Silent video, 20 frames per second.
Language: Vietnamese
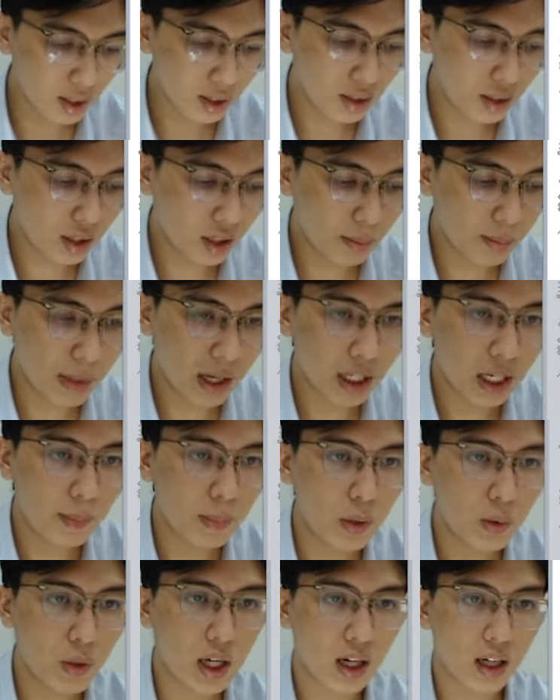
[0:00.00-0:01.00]
như là
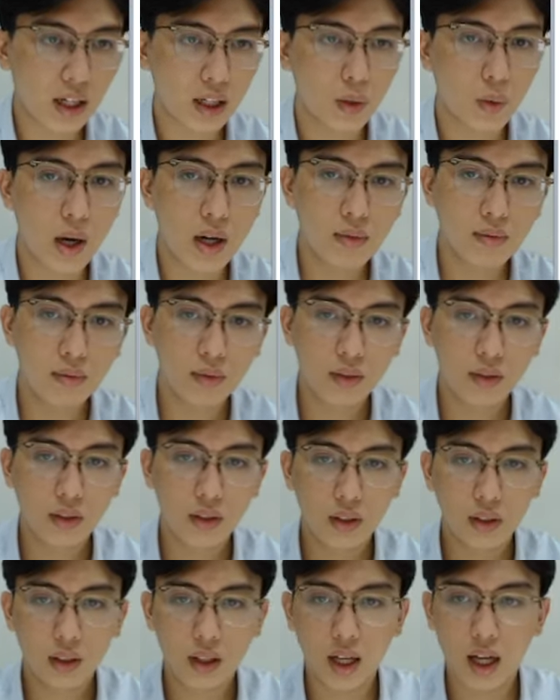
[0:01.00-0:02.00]
MWG này đúng không
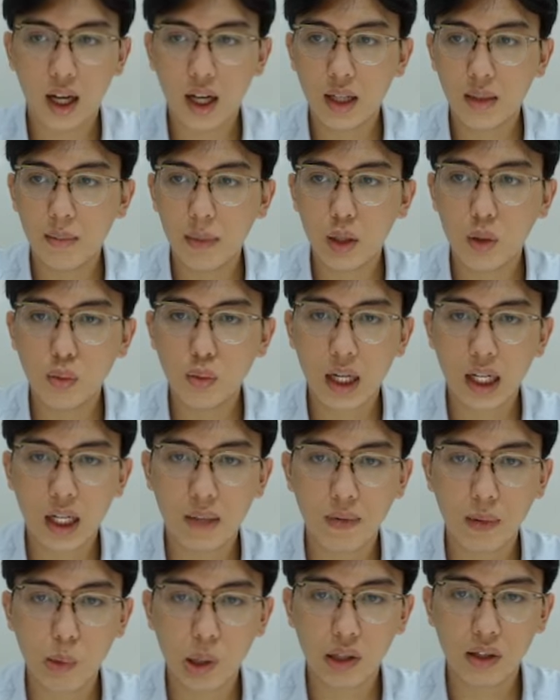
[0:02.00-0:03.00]
đấy mình cũng đề
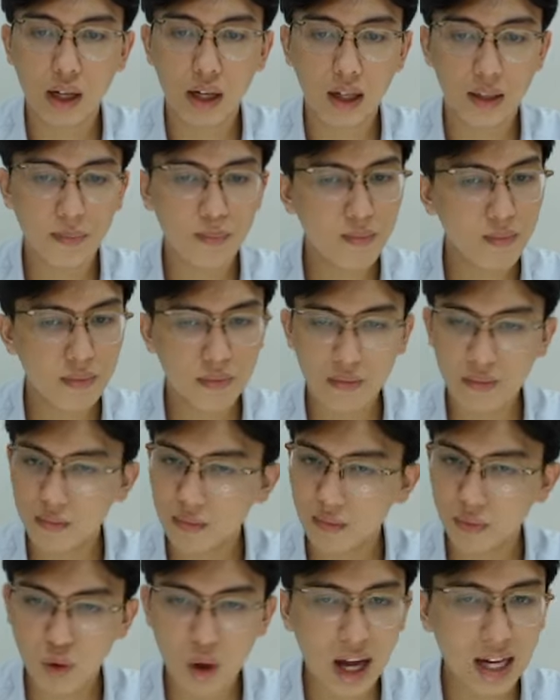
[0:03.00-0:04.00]
cập với mọi người là
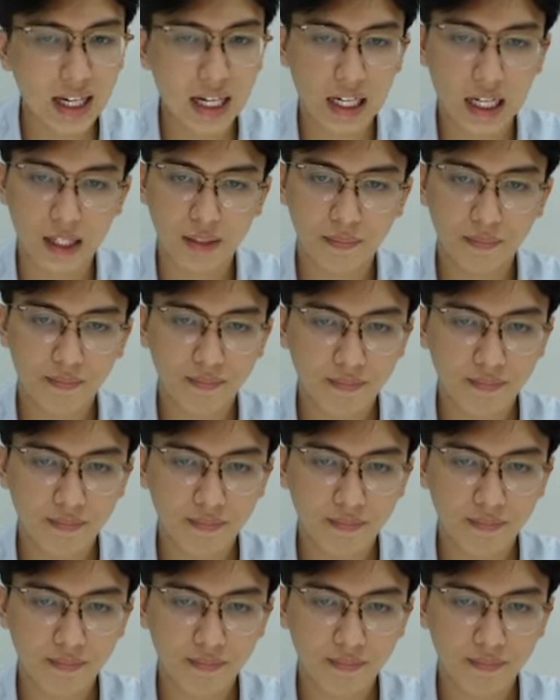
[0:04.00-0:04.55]
đoạn này này